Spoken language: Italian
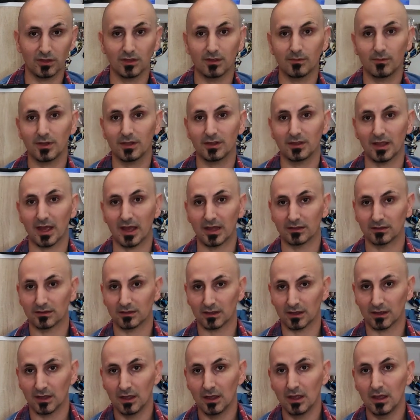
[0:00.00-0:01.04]

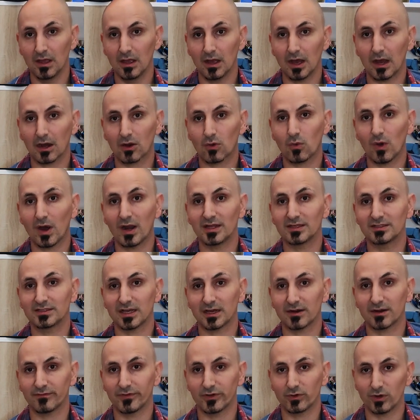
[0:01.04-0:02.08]
indipendente al quale
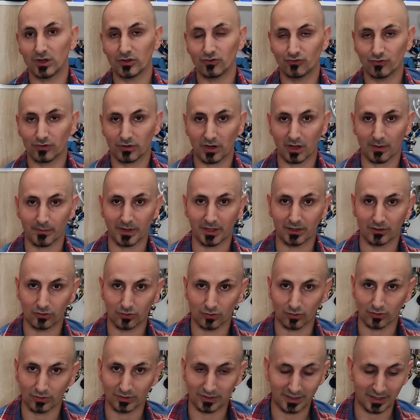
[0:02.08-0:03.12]
serve un
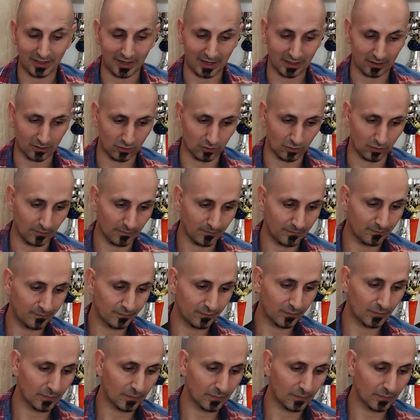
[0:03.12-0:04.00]
aggiornamento diretto